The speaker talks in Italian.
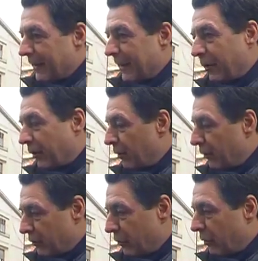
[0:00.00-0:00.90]
dato
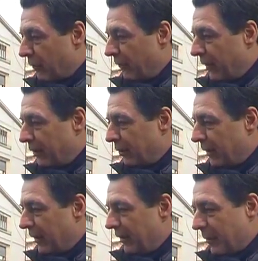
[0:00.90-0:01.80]
che sono convinto
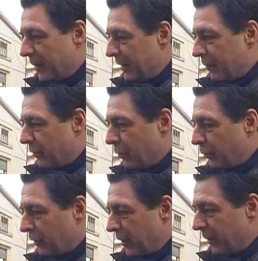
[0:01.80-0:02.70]
che i viterbesi non sono
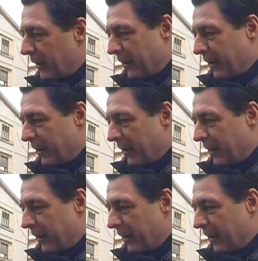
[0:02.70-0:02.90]
scemi,